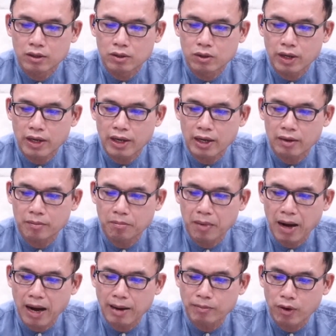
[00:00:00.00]
ด้วยเหตุ
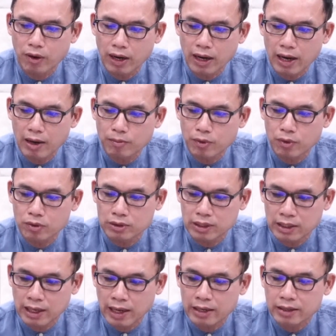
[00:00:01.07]
บาปของข้าพระองค์ทั้
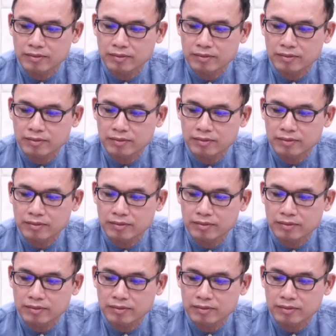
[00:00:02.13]
งหลาย